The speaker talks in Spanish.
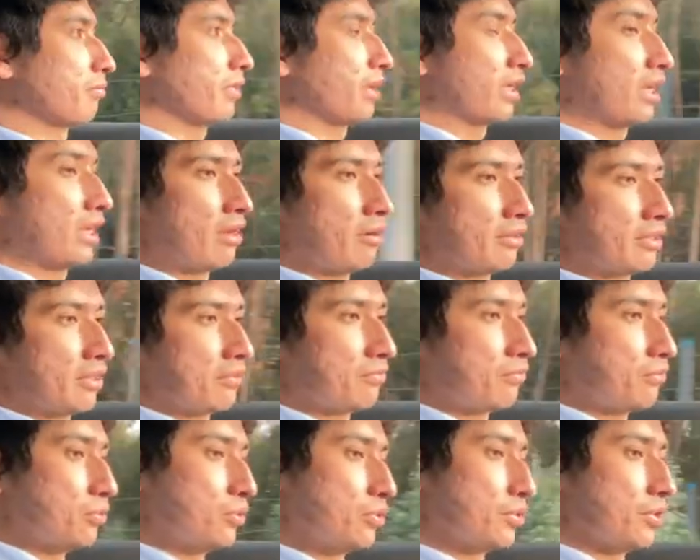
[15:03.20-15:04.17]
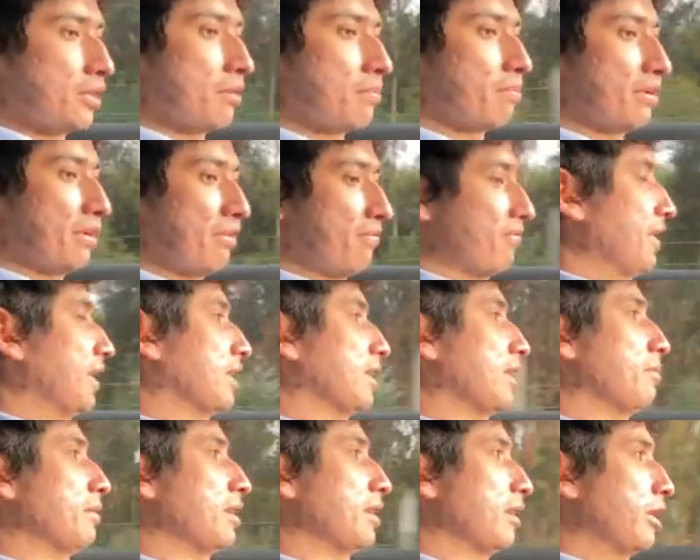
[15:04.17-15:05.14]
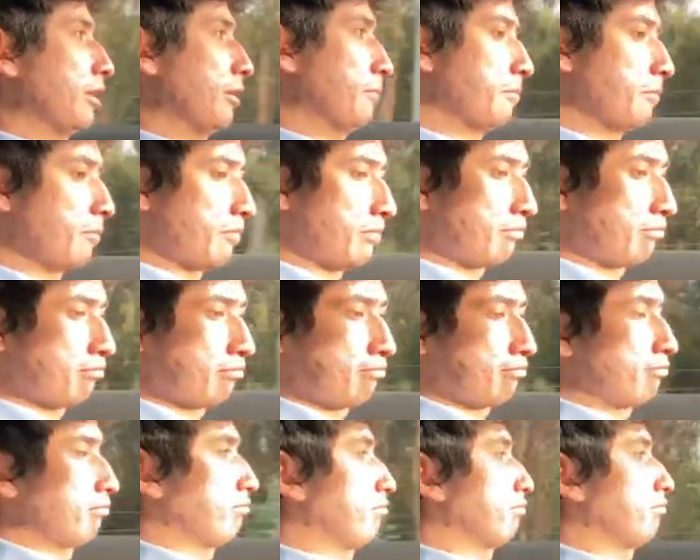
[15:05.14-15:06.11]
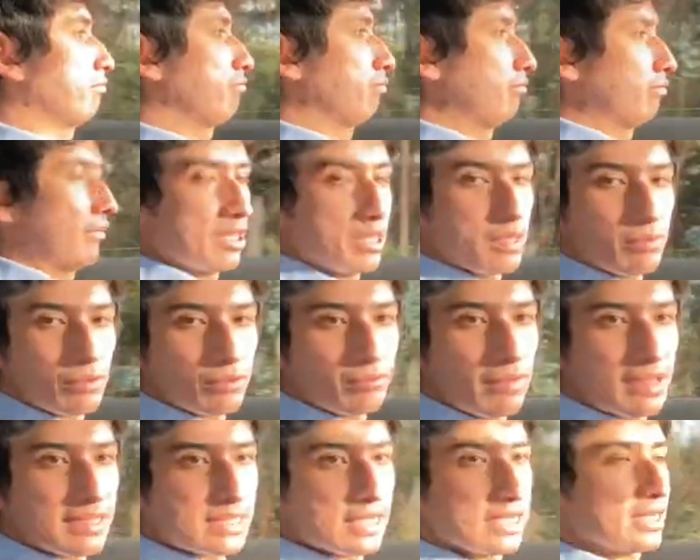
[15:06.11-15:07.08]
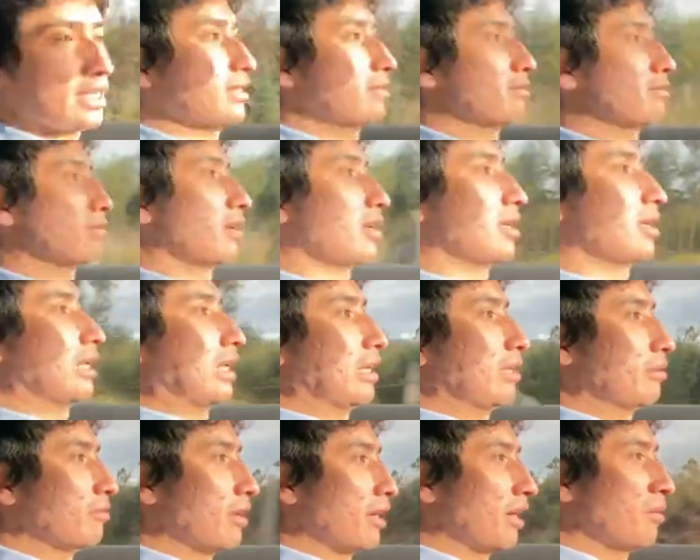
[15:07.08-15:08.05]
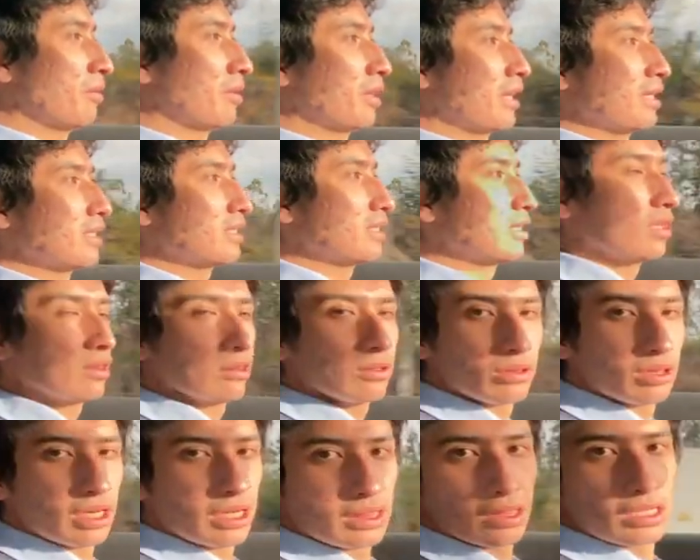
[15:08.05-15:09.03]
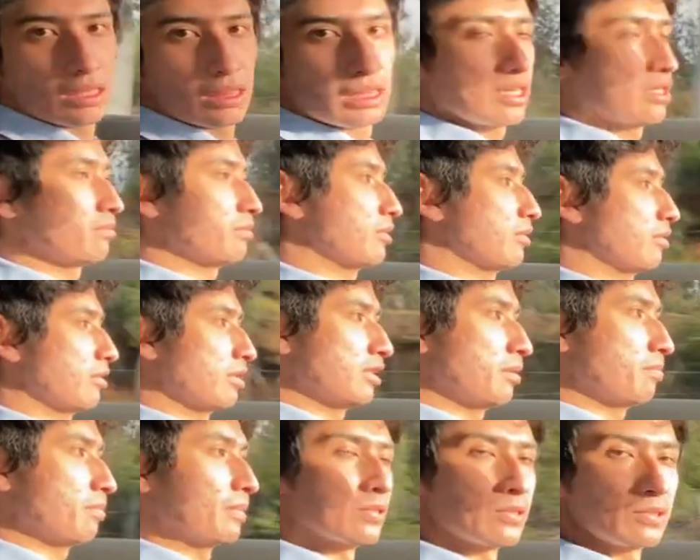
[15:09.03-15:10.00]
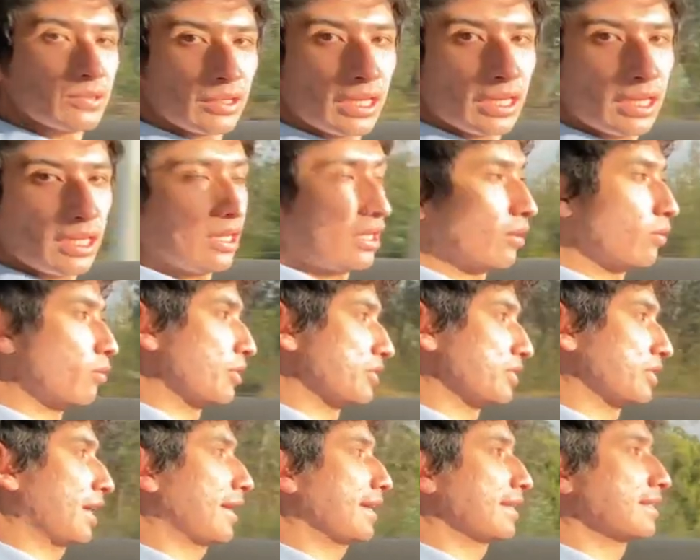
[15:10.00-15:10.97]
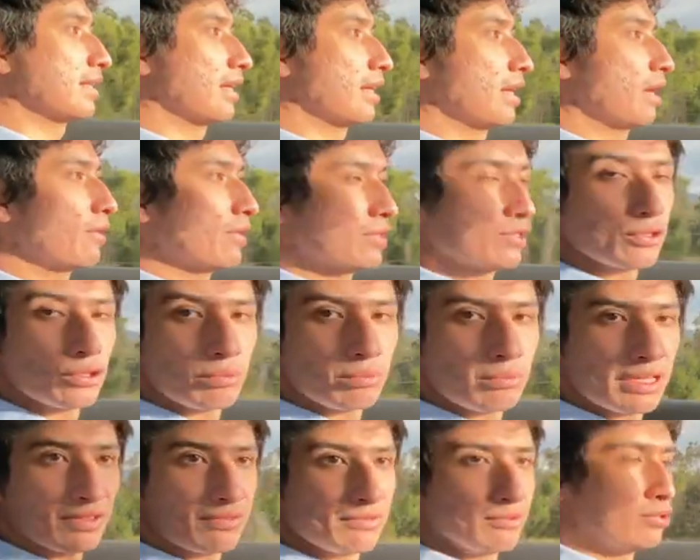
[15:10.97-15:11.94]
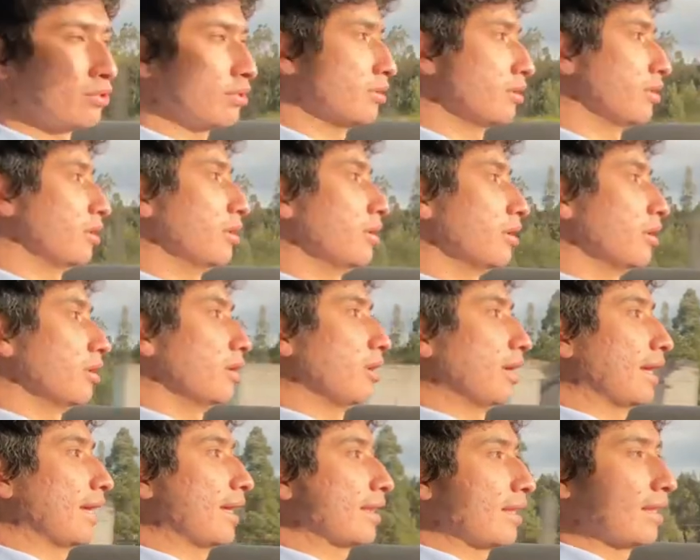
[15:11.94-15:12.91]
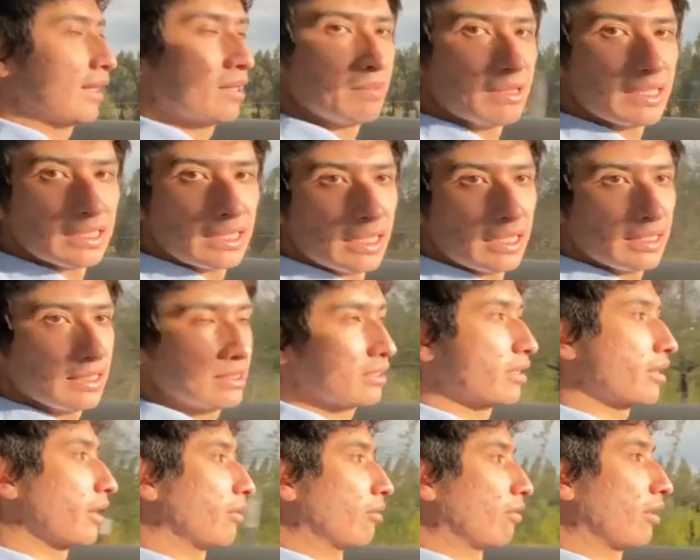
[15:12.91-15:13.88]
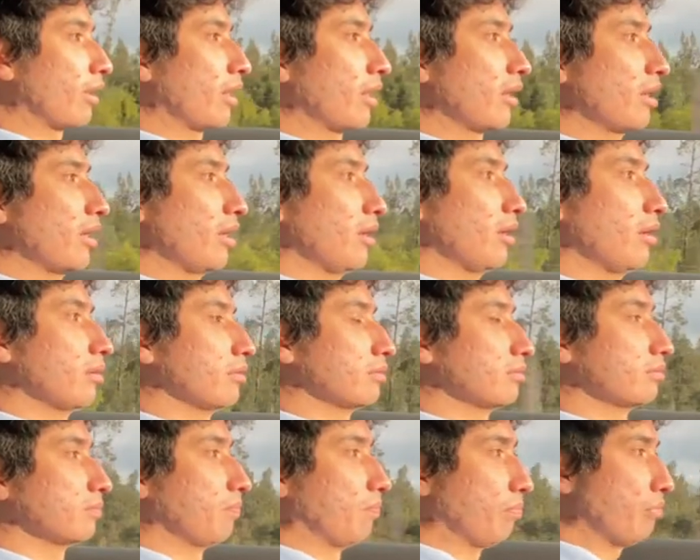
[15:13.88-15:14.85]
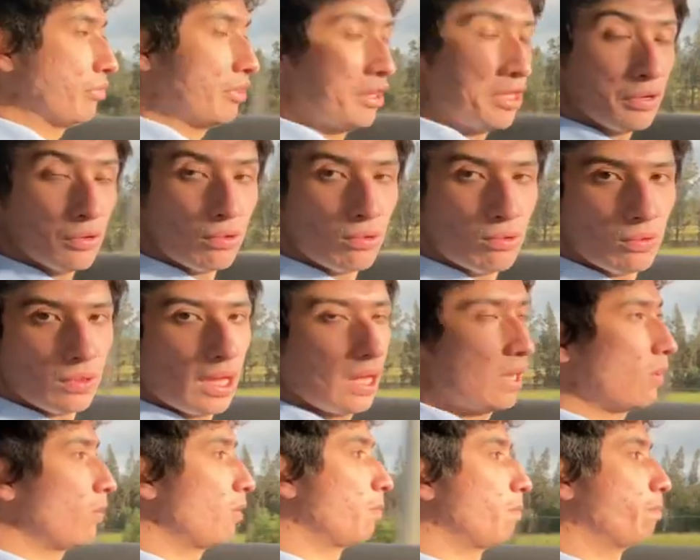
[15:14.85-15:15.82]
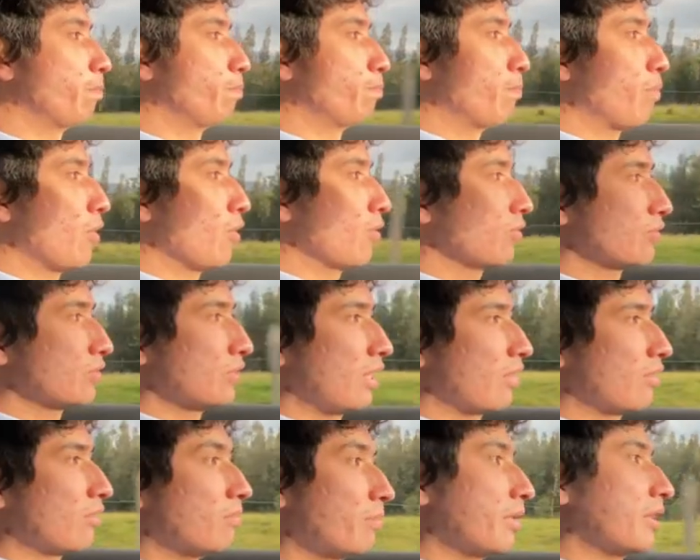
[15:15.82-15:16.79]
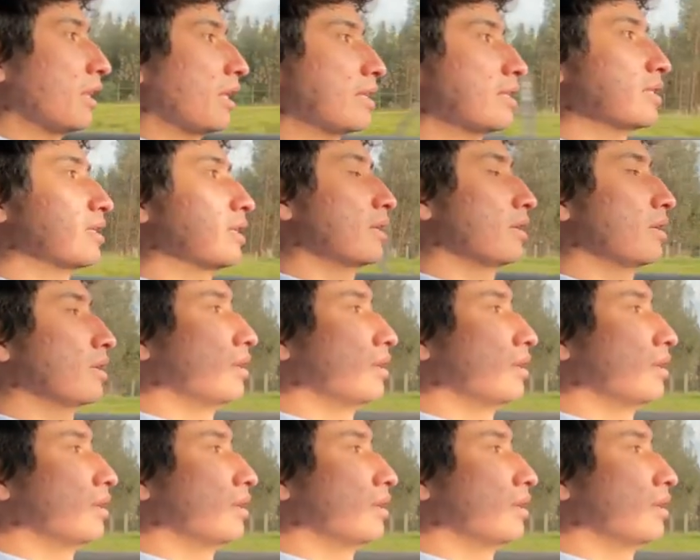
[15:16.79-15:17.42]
que la verdad funcionan perfectamente. Tenemos masajes, una camioneta de 133 millones de pesos que cuesta esta la versión más full. Que tenga masajes, creo que ninguna o pocos de la competencia